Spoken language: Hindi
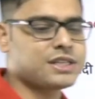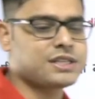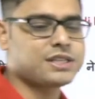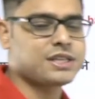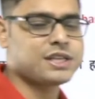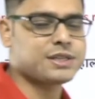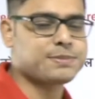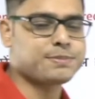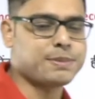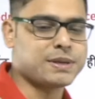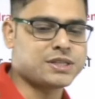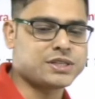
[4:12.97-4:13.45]
जिस
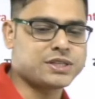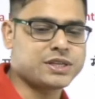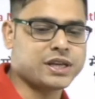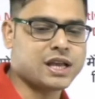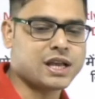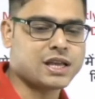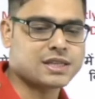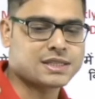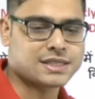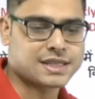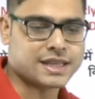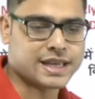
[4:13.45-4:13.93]
जिस बच्चे
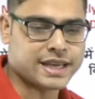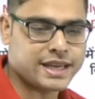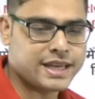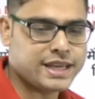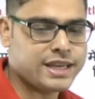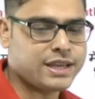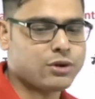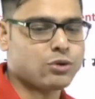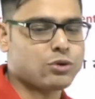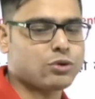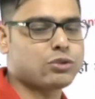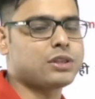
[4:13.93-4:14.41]
का
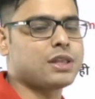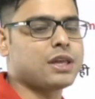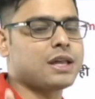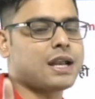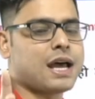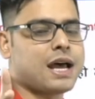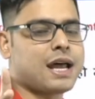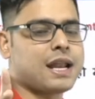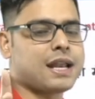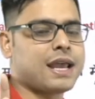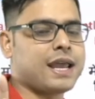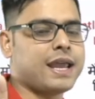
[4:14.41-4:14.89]
सही
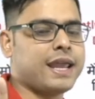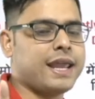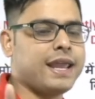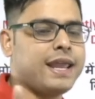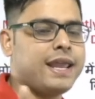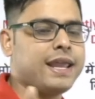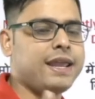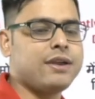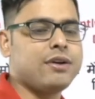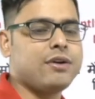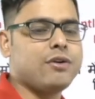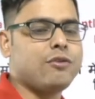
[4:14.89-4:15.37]
उत्तर आ रहा
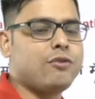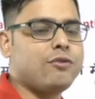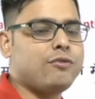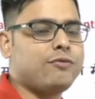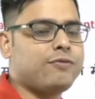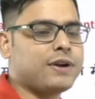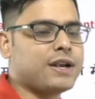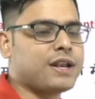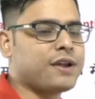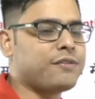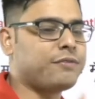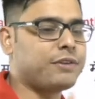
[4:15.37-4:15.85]
है वो
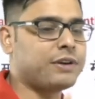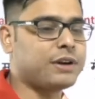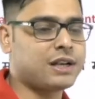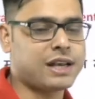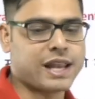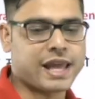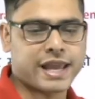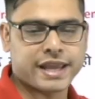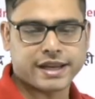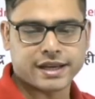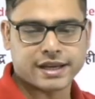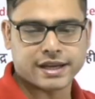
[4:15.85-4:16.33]

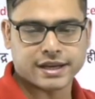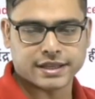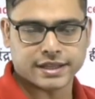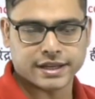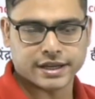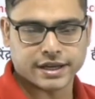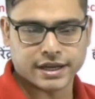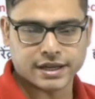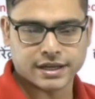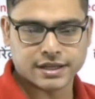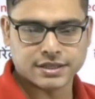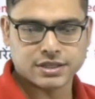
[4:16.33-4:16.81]
फटाफट लाइक कर
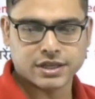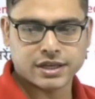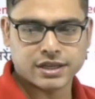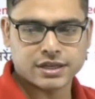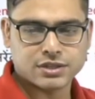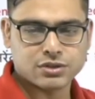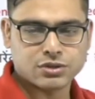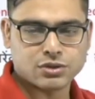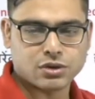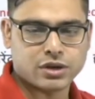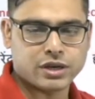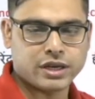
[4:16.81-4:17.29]
देगा
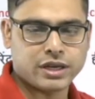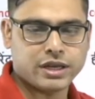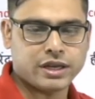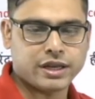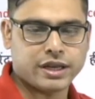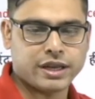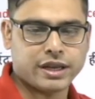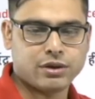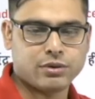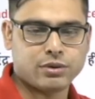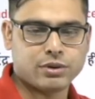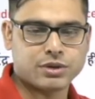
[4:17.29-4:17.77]
सर सॉरी
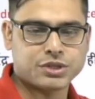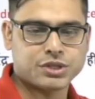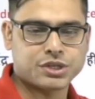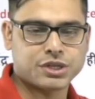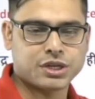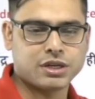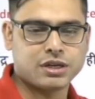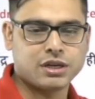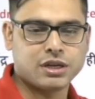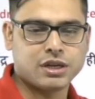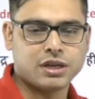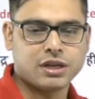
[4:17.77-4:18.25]
एक
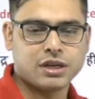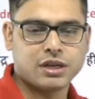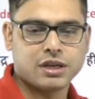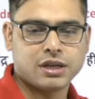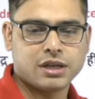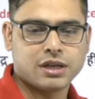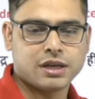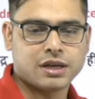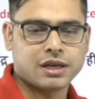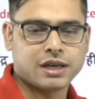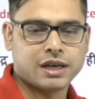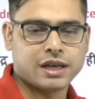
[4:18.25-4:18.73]
क्वेश्चन
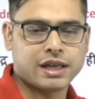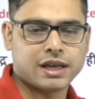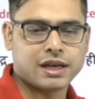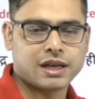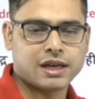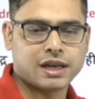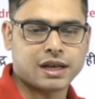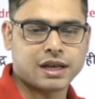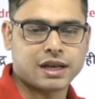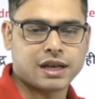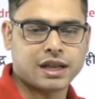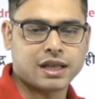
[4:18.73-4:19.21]
क्लियर
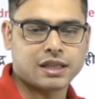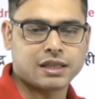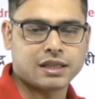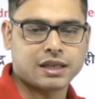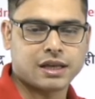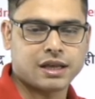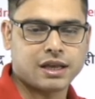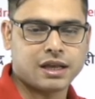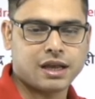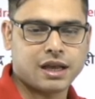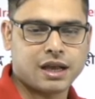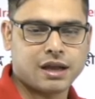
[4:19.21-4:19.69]
करना
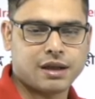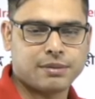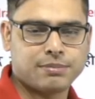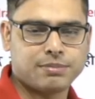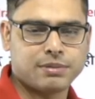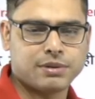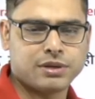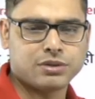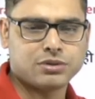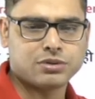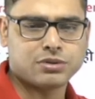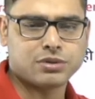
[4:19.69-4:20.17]
था
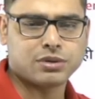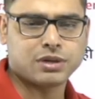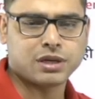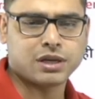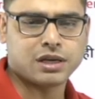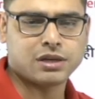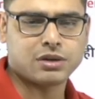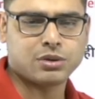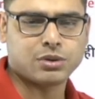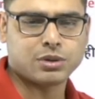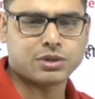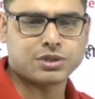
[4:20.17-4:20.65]
आपने जो
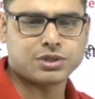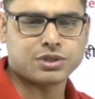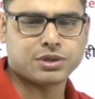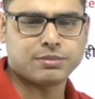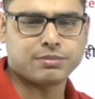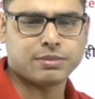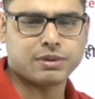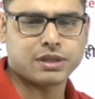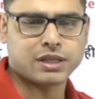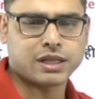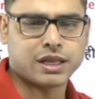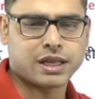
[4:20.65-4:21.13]
कल
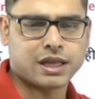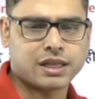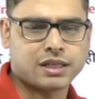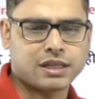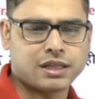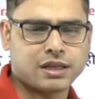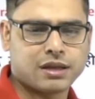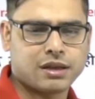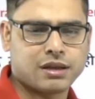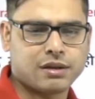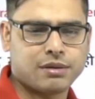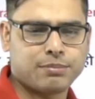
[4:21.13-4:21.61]
क्वेश्चन बताया
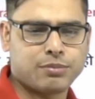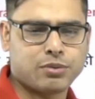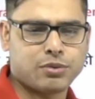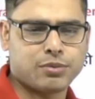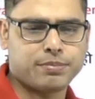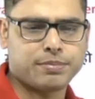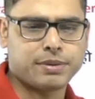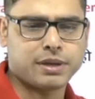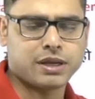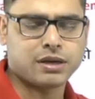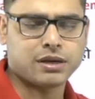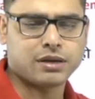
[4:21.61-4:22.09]
था
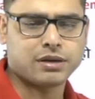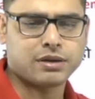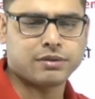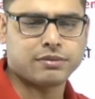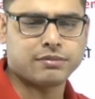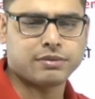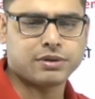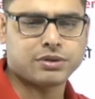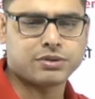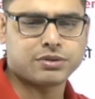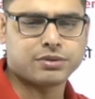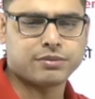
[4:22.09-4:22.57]
पोपी
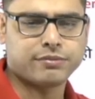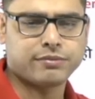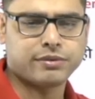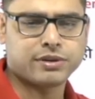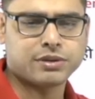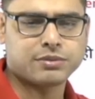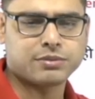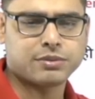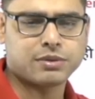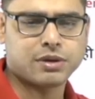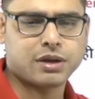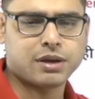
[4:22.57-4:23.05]
कल्टीवेशन
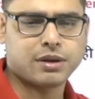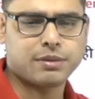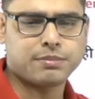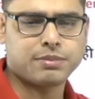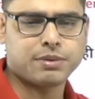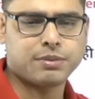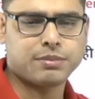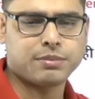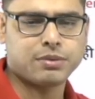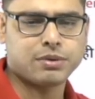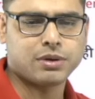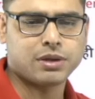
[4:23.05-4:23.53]
में तो
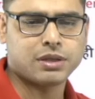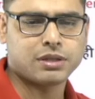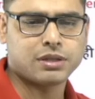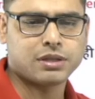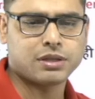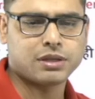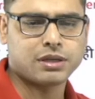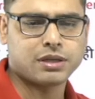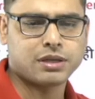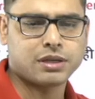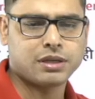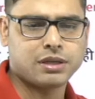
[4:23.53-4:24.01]
आपने बोला
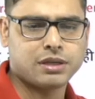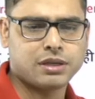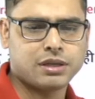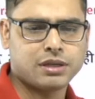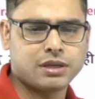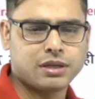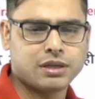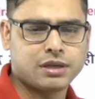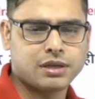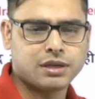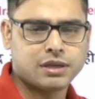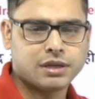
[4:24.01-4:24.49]
था कि
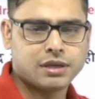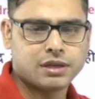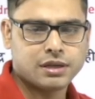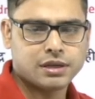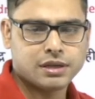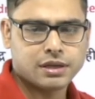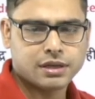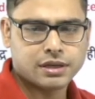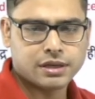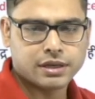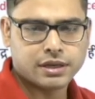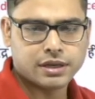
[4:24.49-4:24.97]

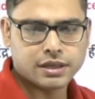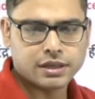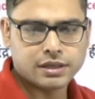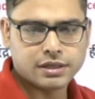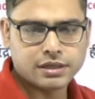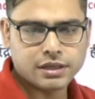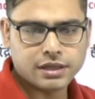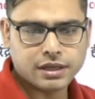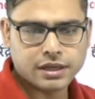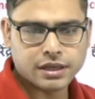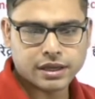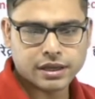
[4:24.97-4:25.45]

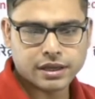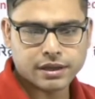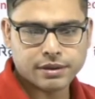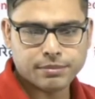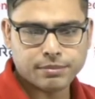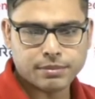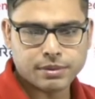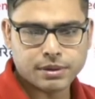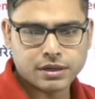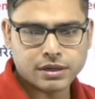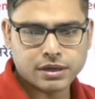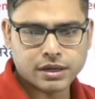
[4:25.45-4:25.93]
खेती है
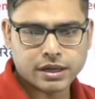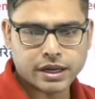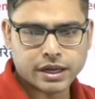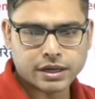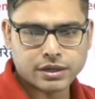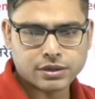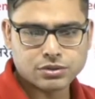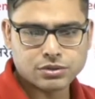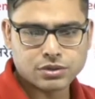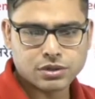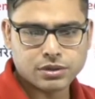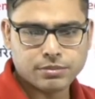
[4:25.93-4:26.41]
बट
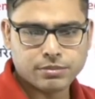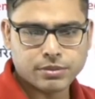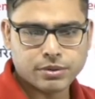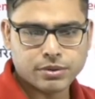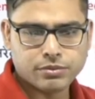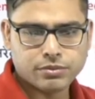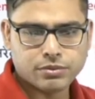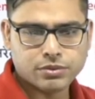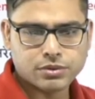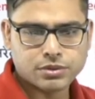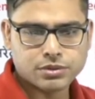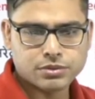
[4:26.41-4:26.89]
एक्चुअली
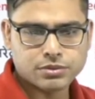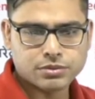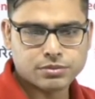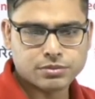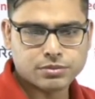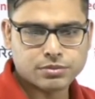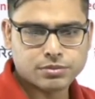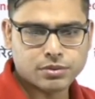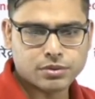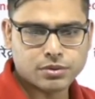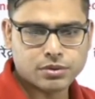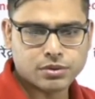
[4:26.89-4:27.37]
में वो
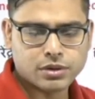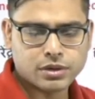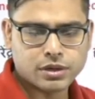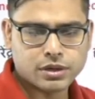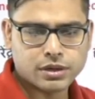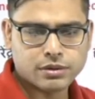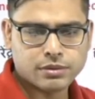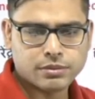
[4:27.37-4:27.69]
स्मॉल